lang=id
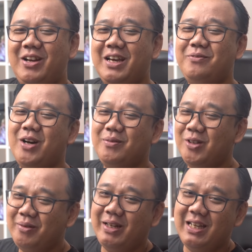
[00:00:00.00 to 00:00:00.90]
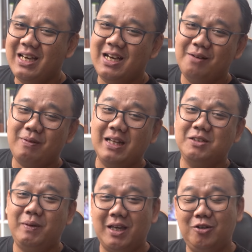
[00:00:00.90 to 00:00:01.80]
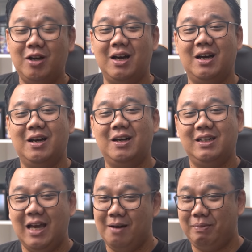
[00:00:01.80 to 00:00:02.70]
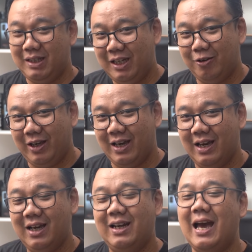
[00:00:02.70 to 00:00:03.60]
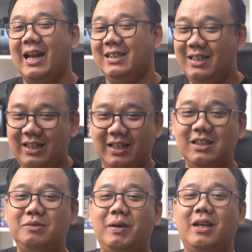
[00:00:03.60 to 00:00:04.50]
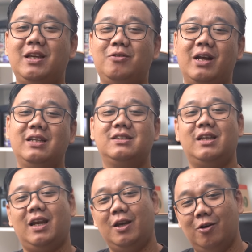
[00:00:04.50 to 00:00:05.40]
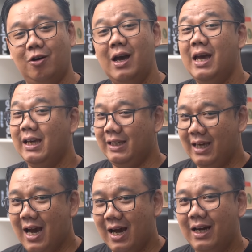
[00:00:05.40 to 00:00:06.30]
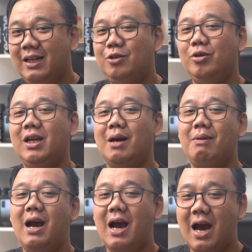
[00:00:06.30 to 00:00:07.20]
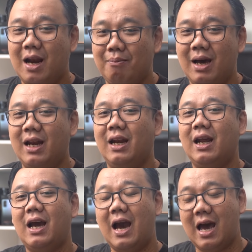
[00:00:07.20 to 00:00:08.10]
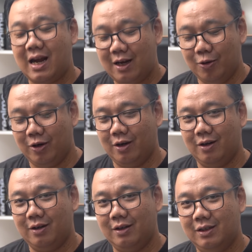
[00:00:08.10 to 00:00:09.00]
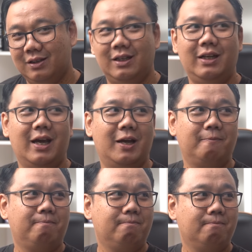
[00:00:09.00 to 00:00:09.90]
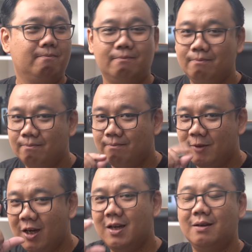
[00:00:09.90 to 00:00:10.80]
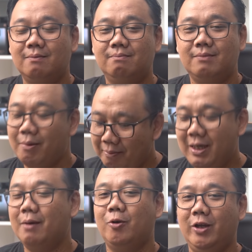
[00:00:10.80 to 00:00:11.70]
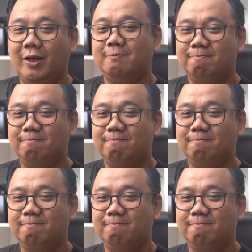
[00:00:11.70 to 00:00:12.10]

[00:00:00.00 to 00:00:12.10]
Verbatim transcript: Kemudian buat multimedia, peran speaker juga Ya, penting dong ya. Nah, di sini speakernya udah stereo yang dituning sama Harman Kardon. Jadi ya, nah, sama Mia pokoknya.